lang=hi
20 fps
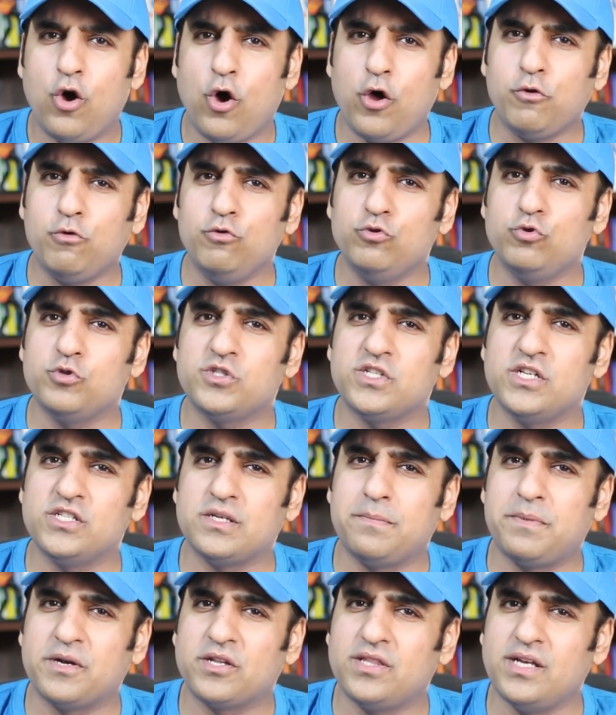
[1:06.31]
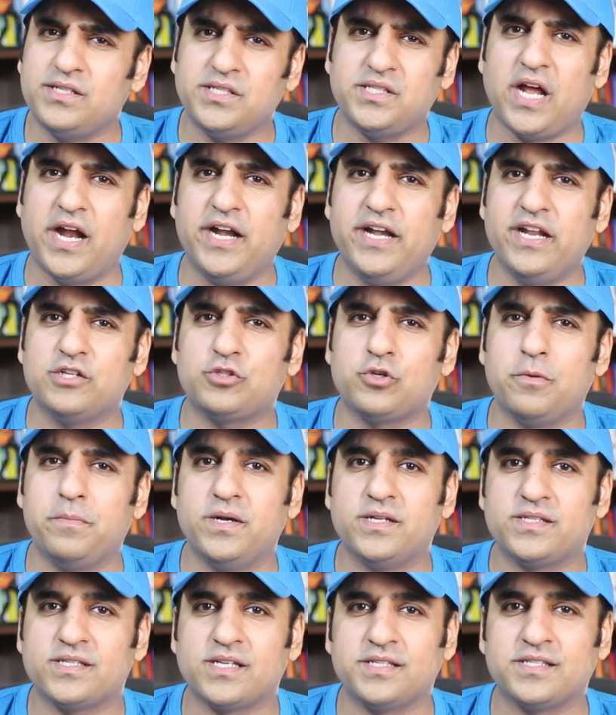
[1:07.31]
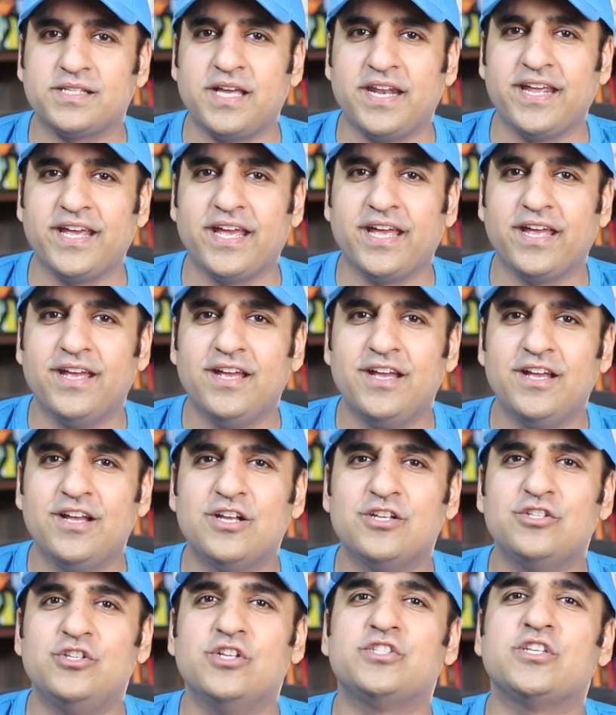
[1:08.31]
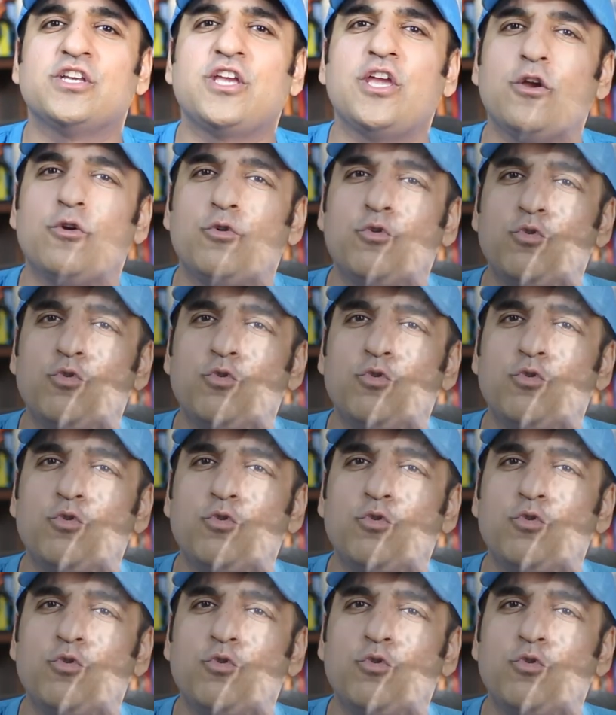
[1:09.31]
और कुछ उसके ज़बरदस्त आइडियाज़ को भी डिस्कस करेंगे जैसे कि